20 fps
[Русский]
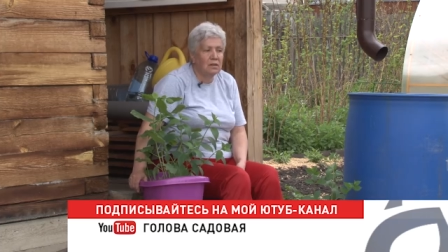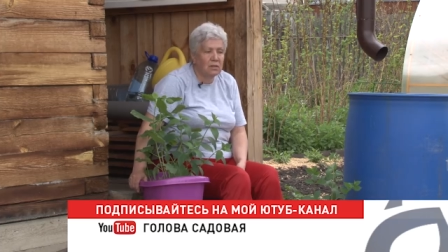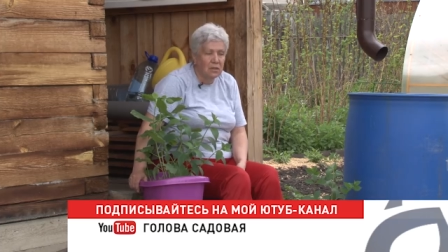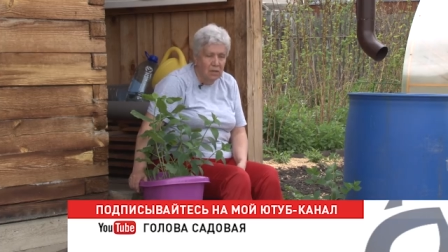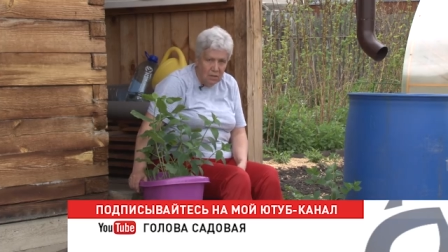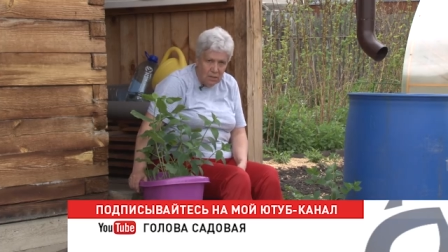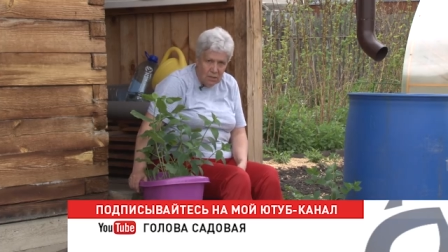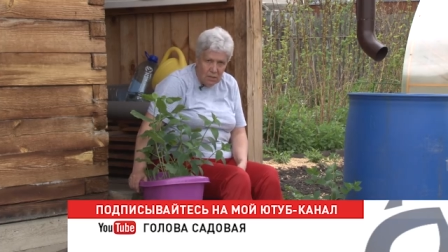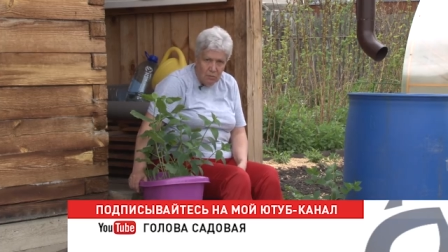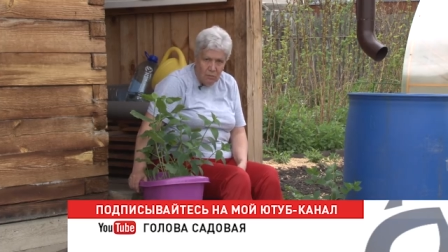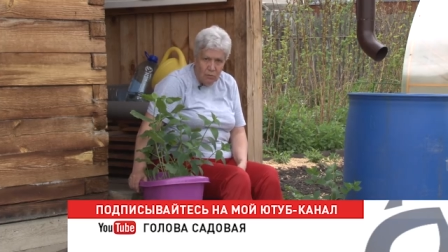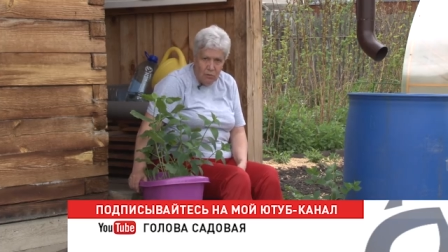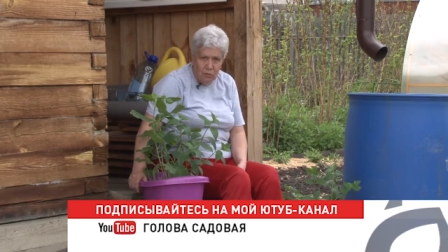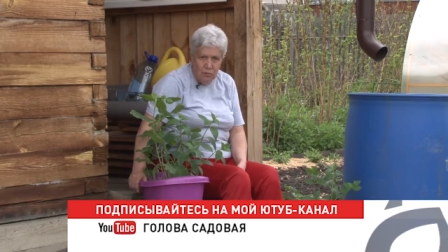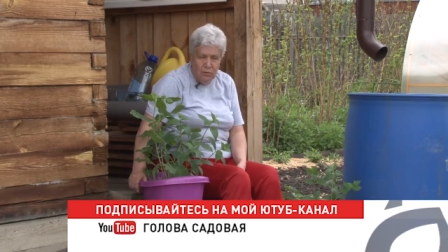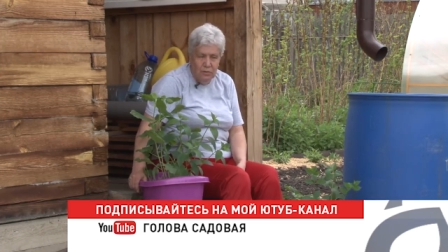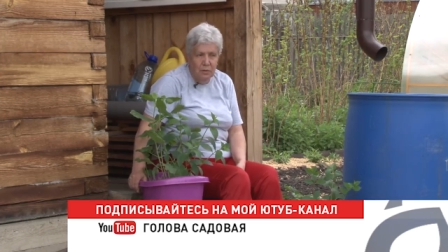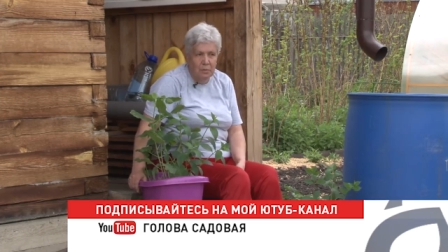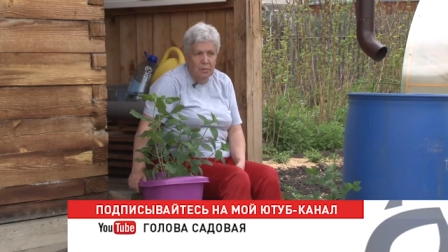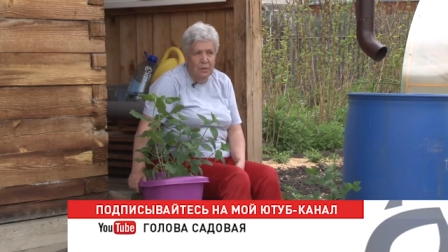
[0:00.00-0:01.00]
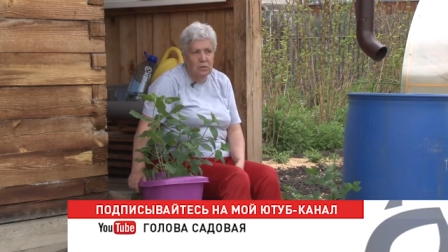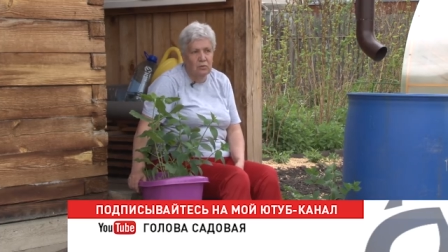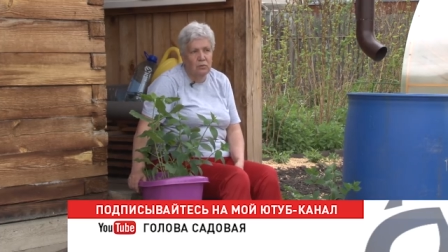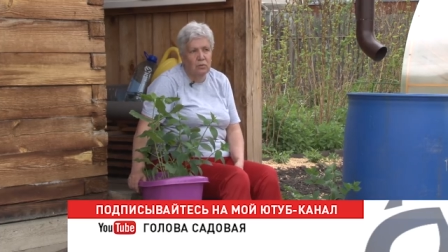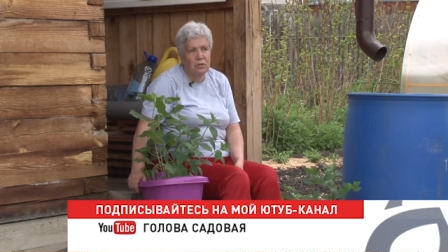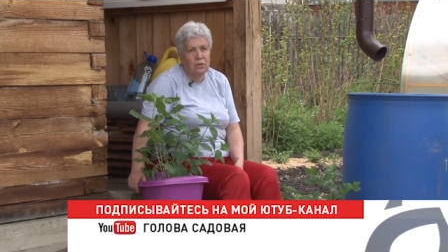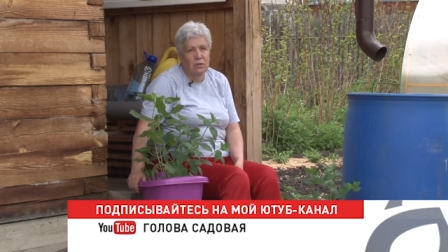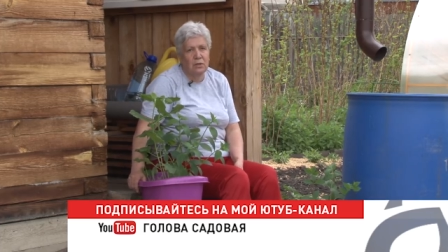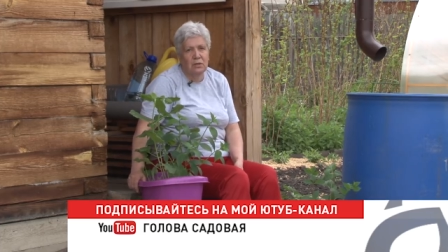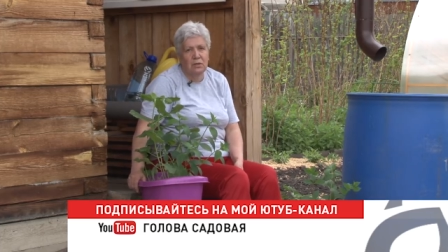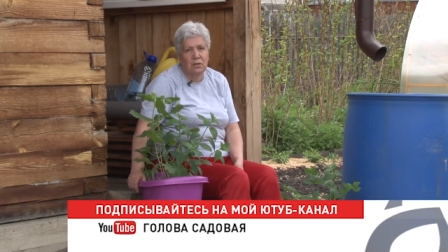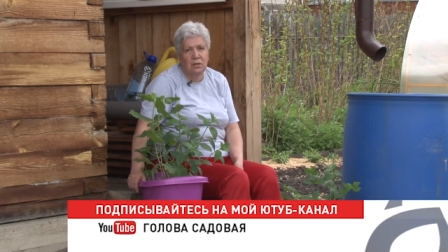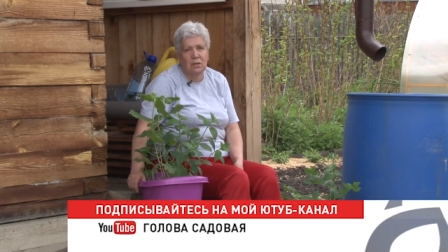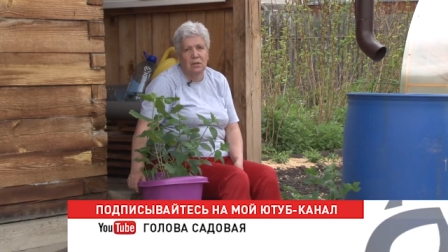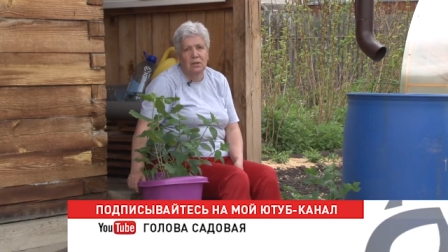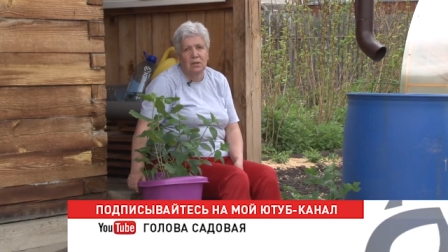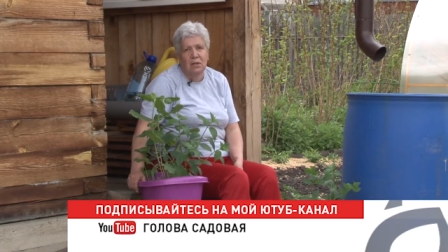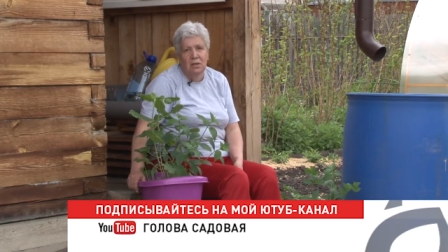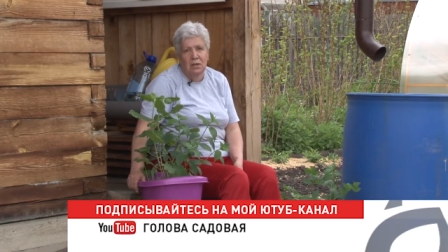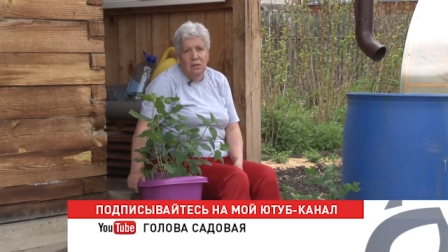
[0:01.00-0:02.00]
открытом грунте подходит,
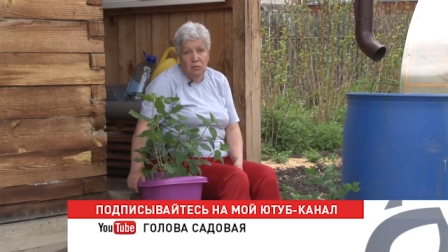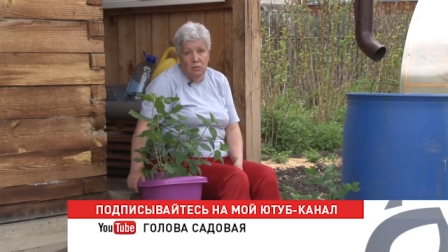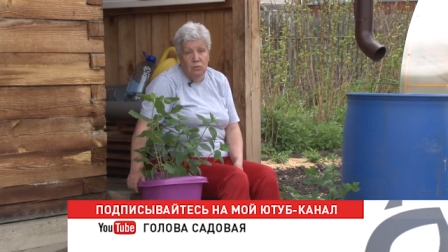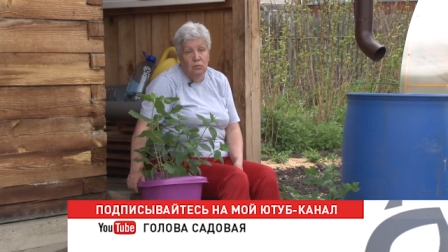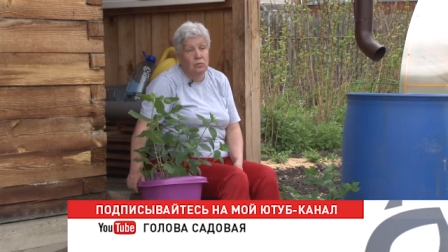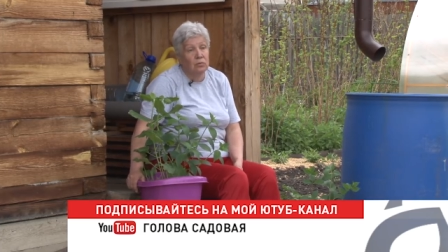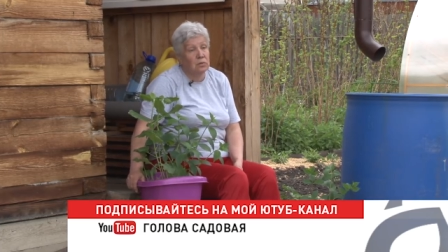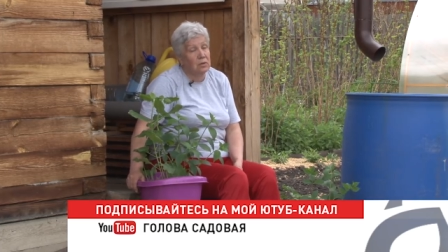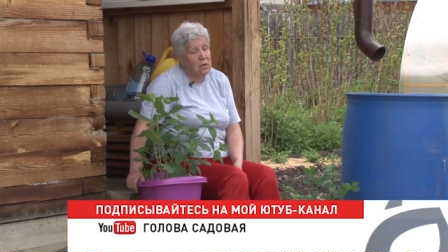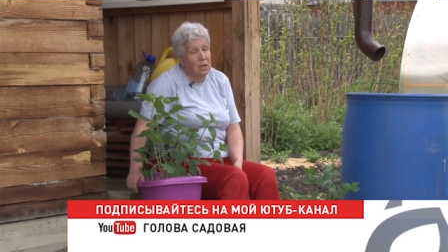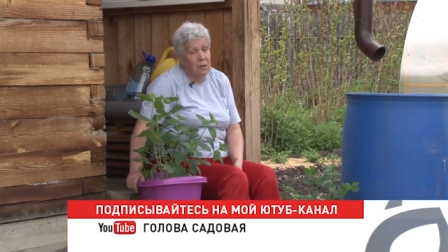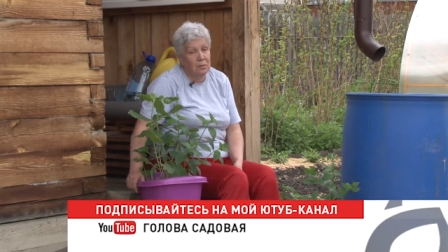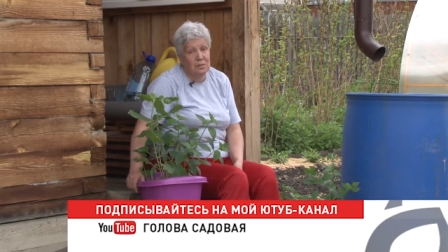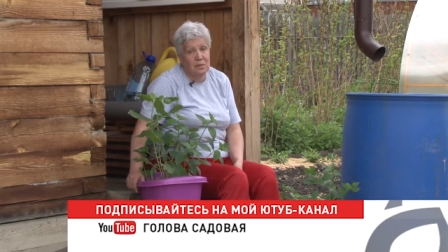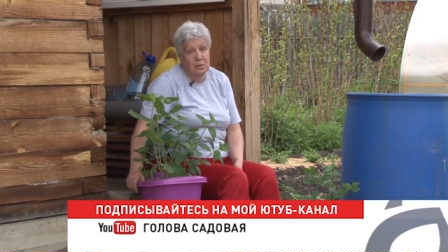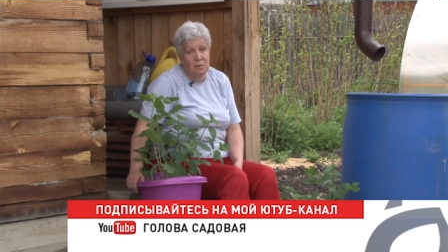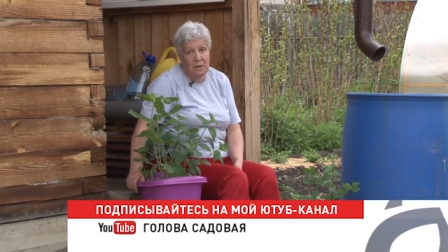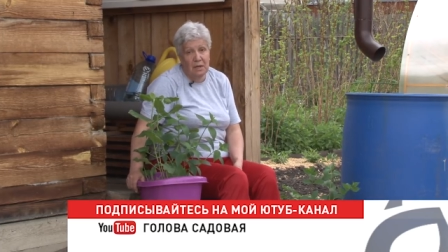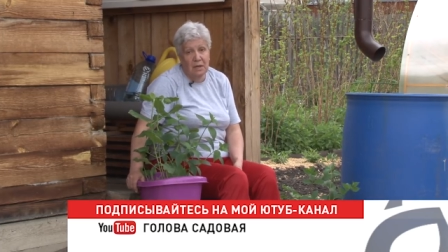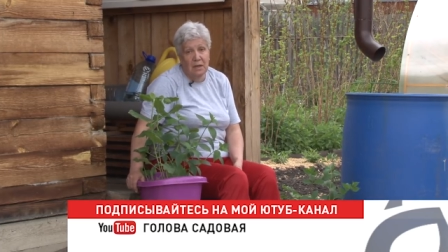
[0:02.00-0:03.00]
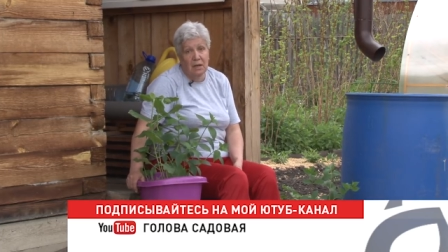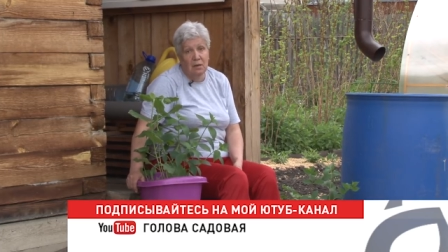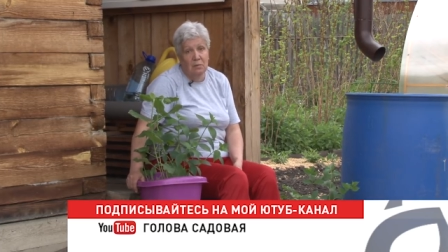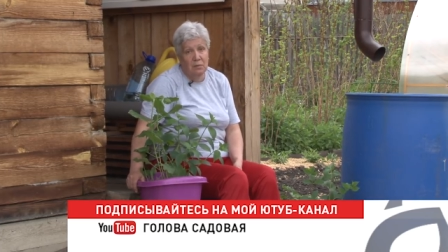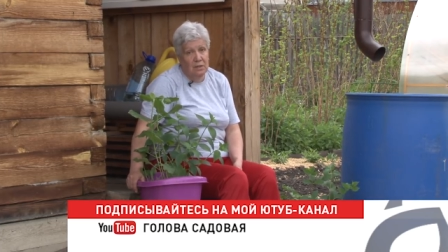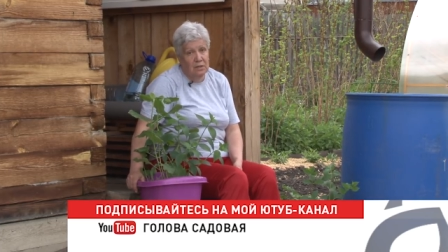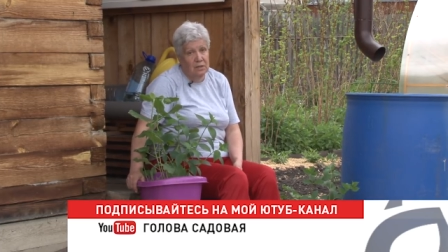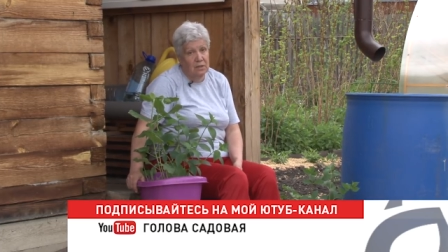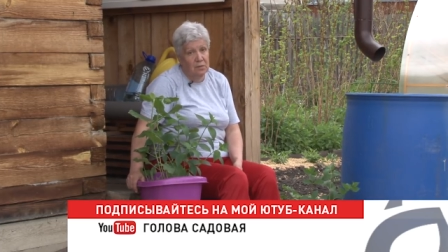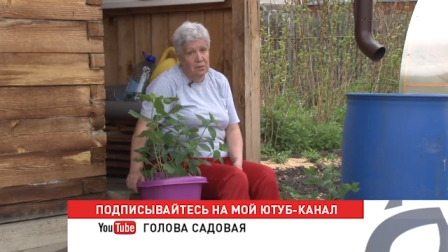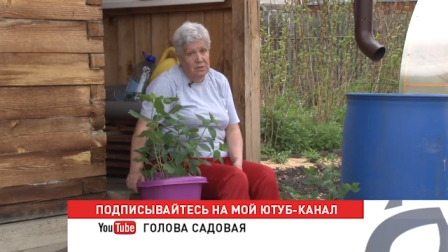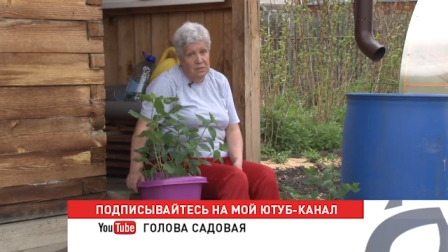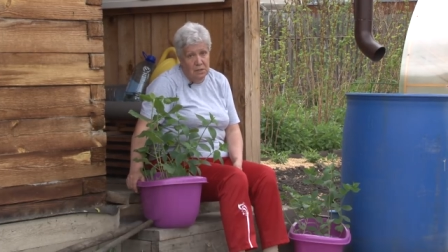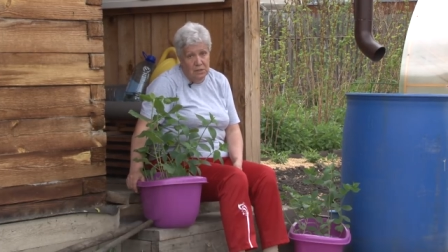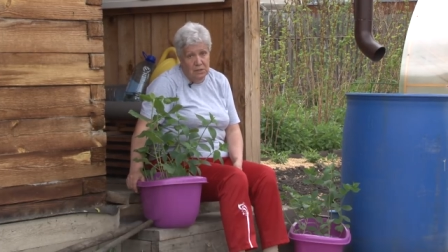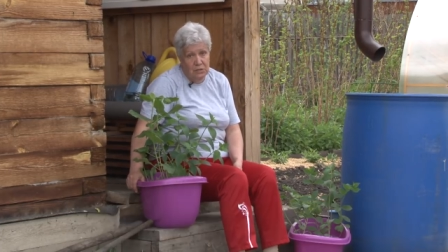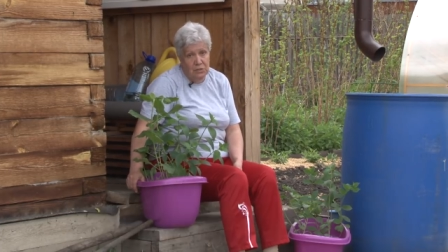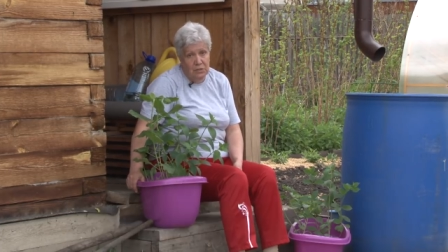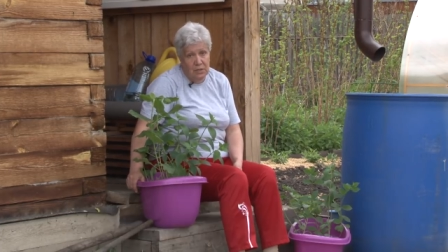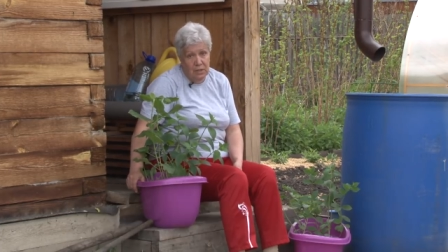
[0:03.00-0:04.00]
а, ну, нам, сибирякам, это
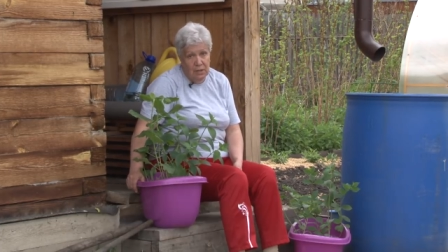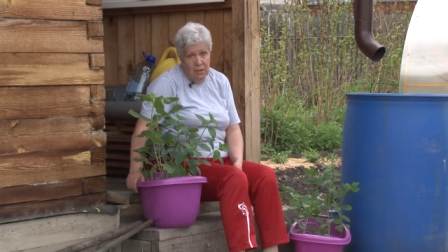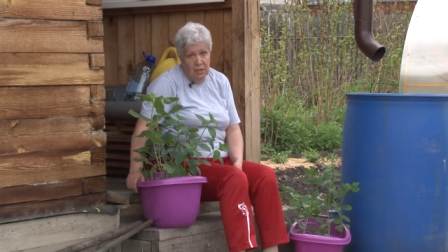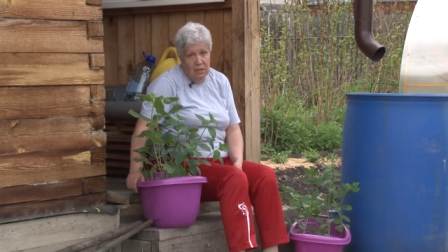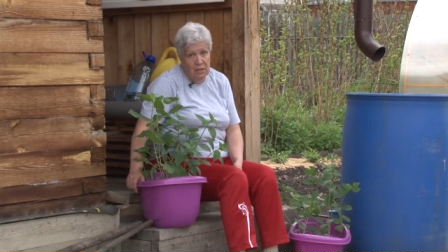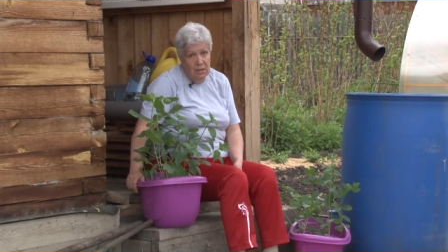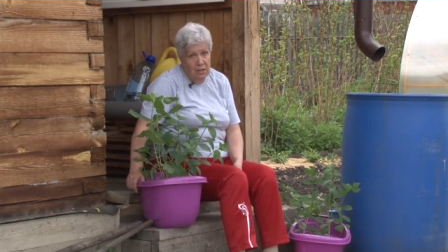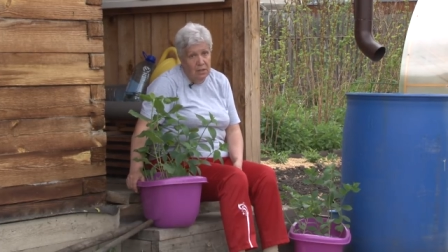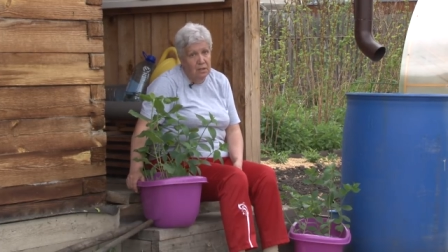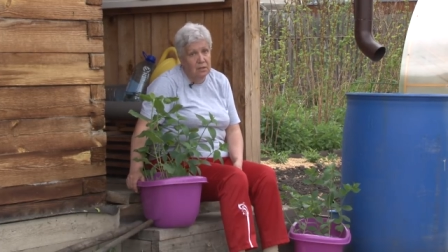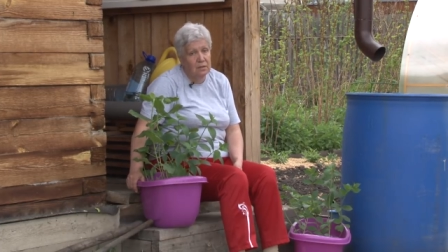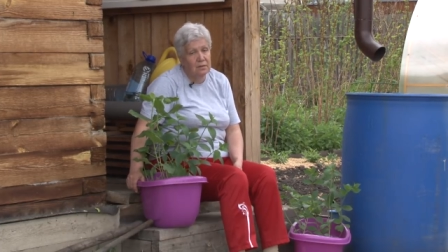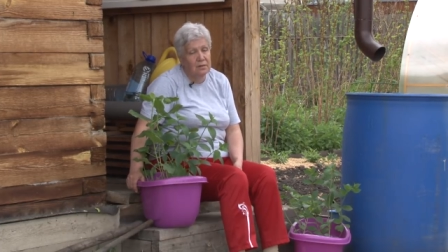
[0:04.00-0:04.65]
метельчатая и